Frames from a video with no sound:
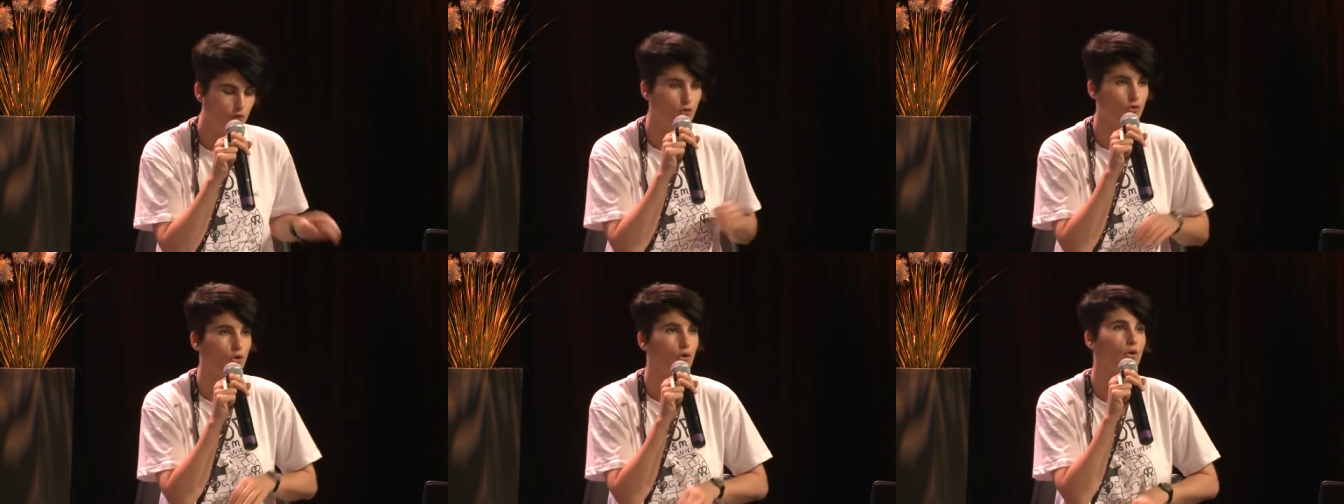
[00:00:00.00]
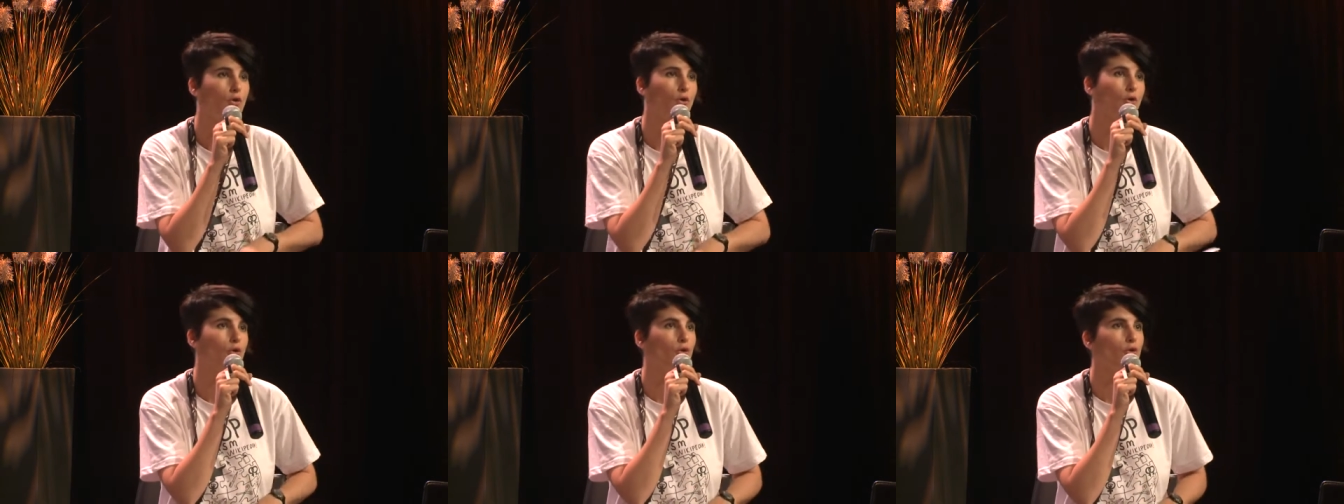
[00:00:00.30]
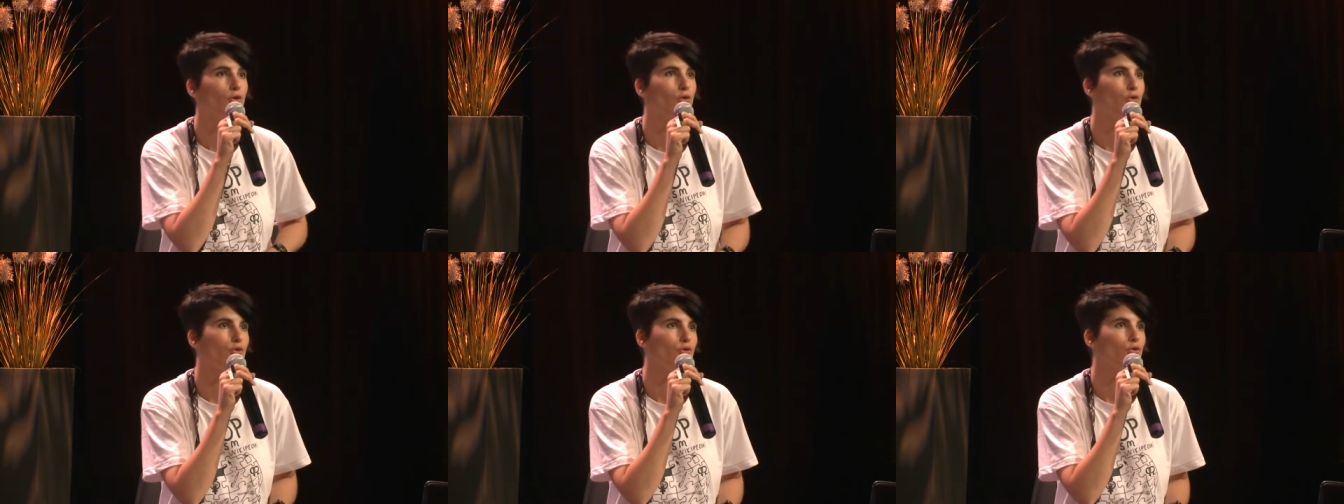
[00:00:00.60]

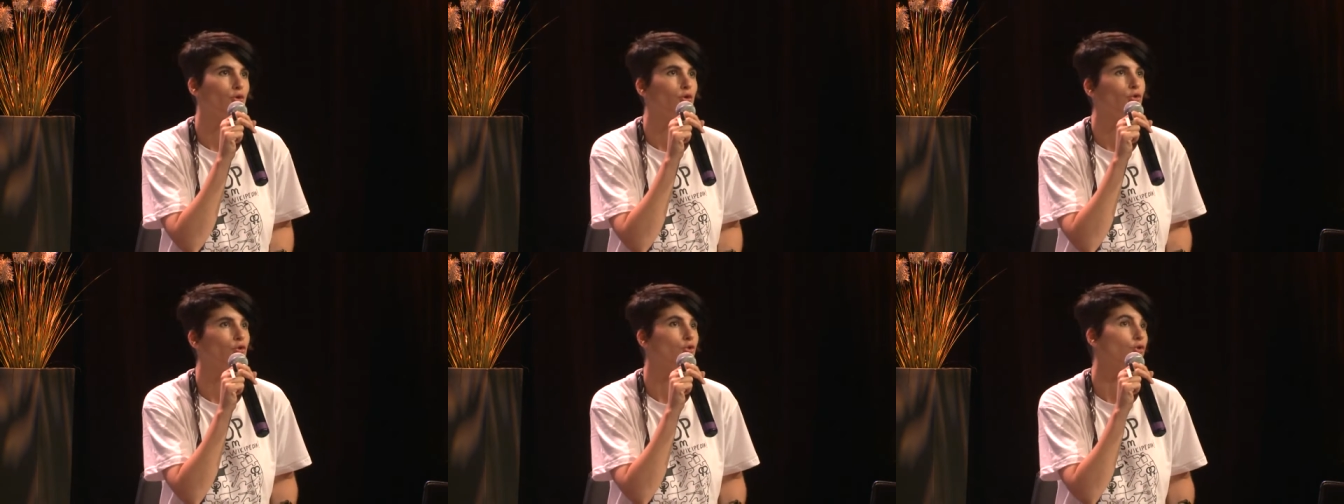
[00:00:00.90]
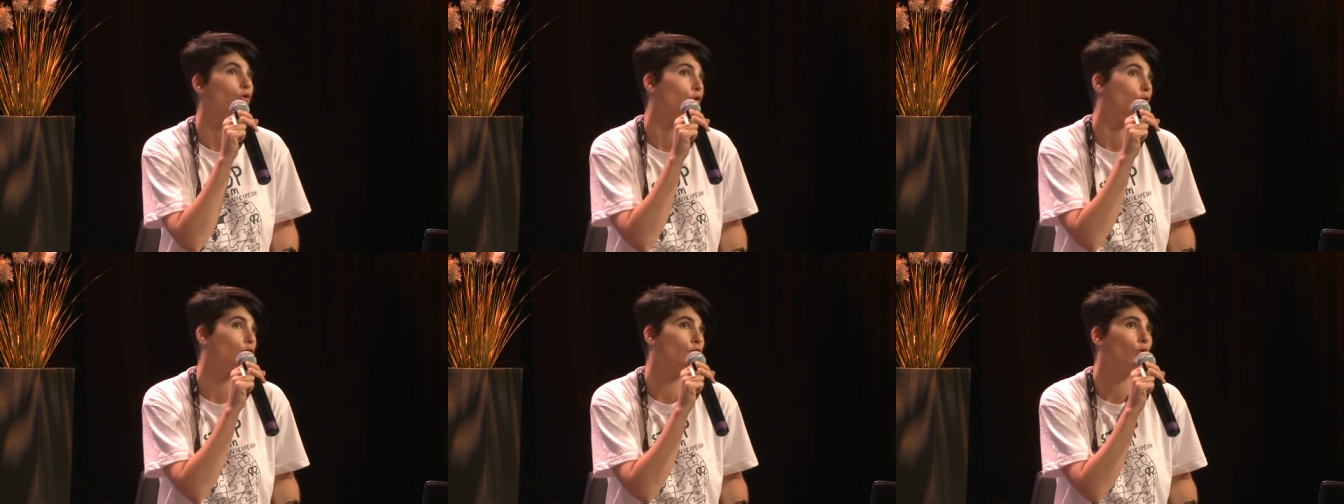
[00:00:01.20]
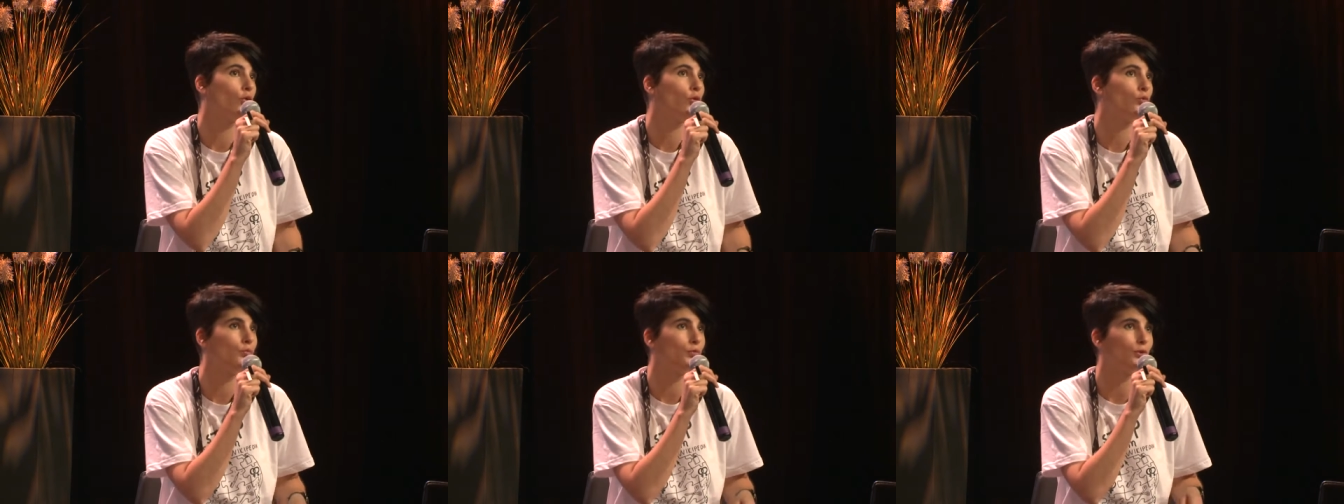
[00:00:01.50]
dans, notre
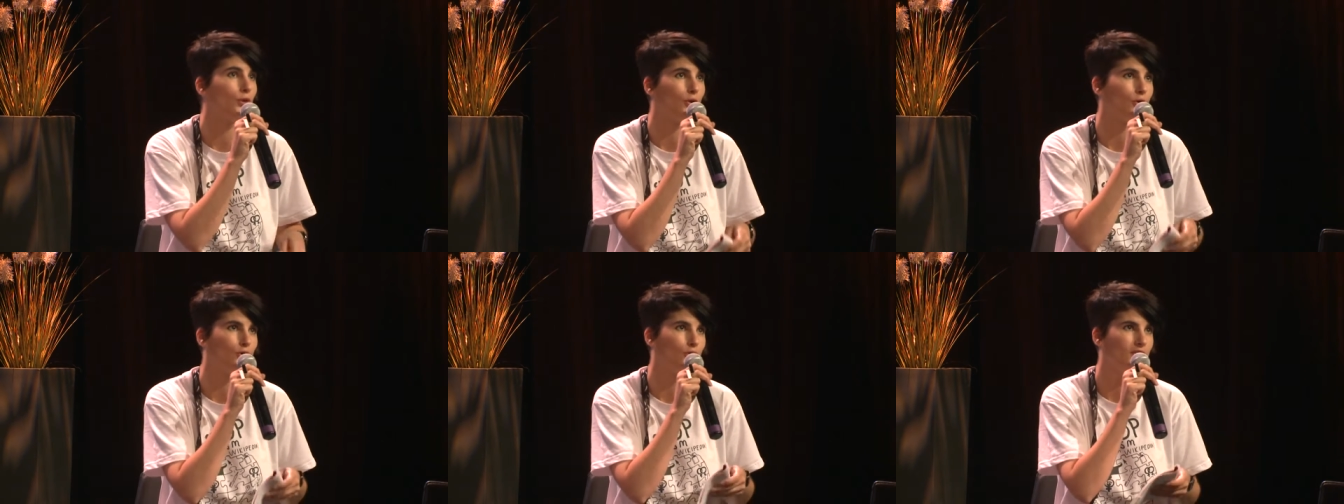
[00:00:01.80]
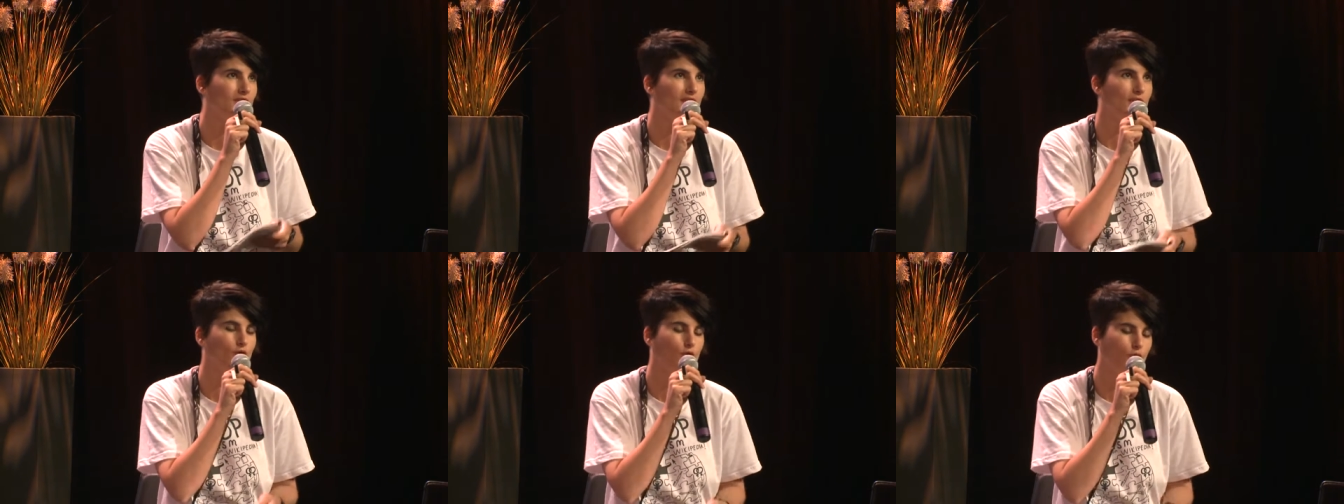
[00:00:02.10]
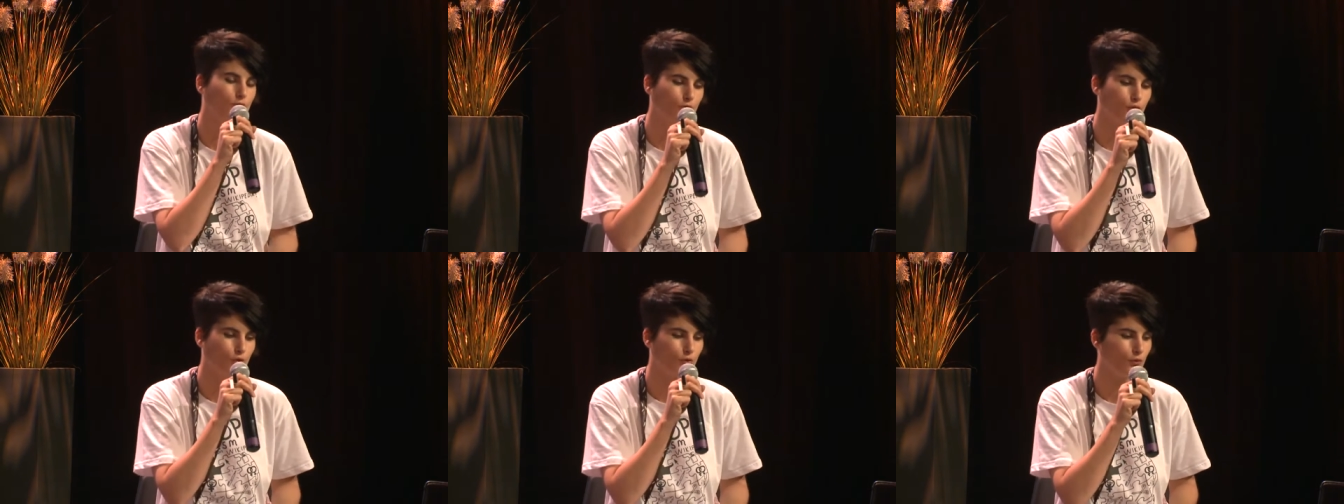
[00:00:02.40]
groupe de
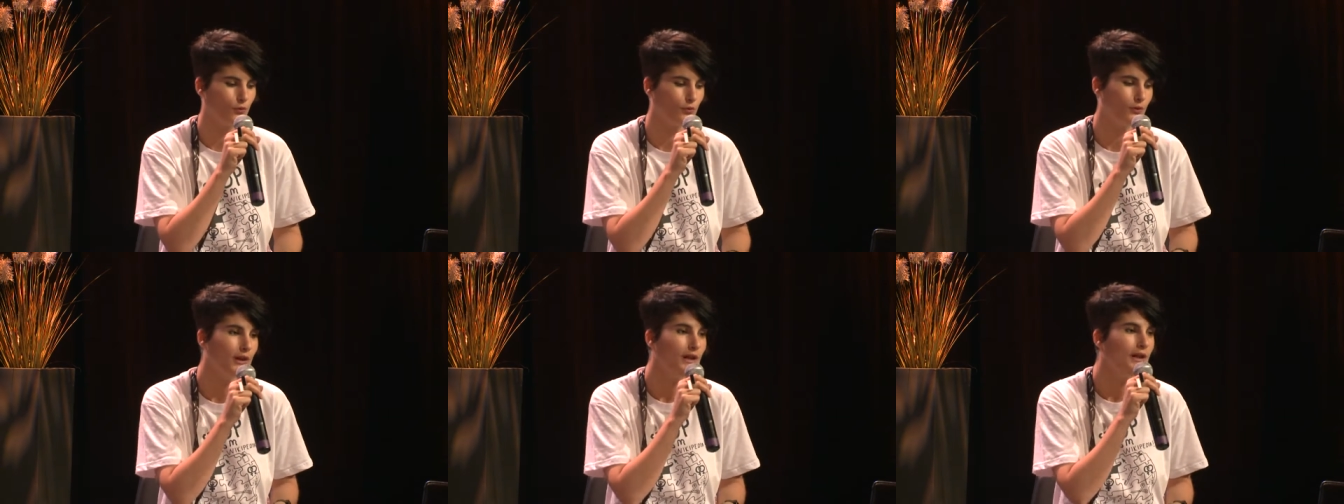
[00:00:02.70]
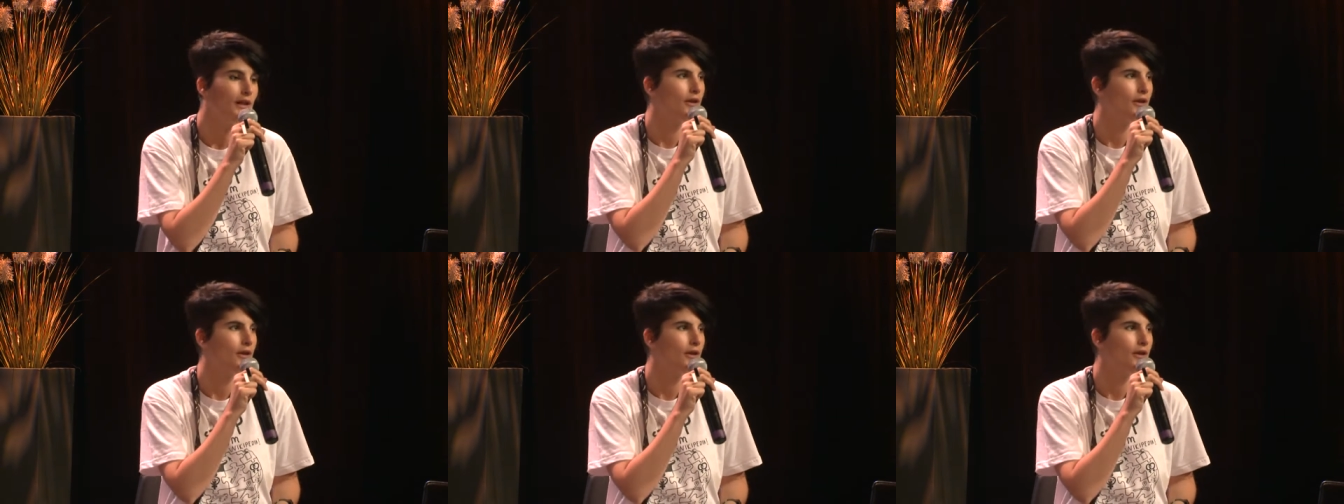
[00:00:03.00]
discussion,